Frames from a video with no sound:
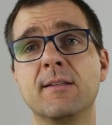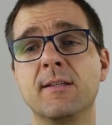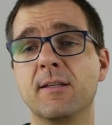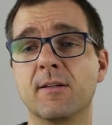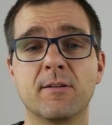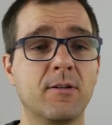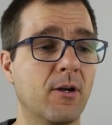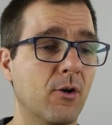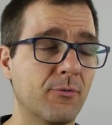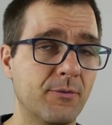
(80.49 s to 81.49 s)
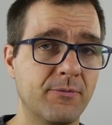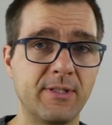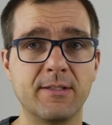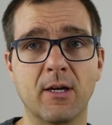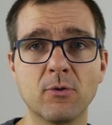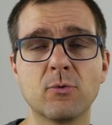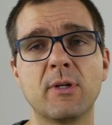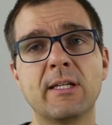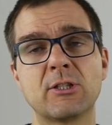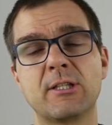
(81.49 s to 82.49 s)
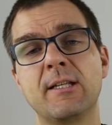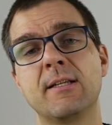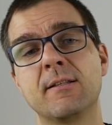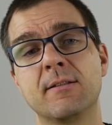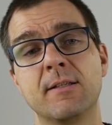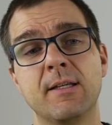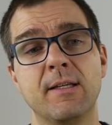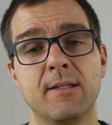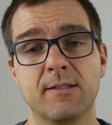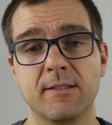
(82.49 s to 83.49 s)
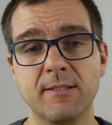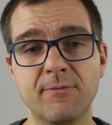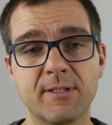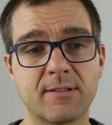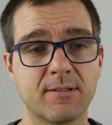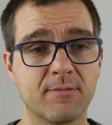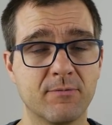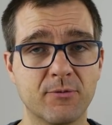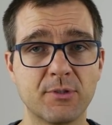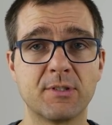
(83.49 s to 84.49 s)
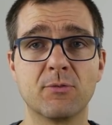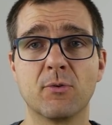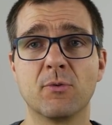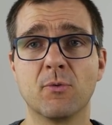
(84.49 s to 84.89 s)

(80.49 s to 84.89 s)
die auch von vielen Autoherstellern geliefert wird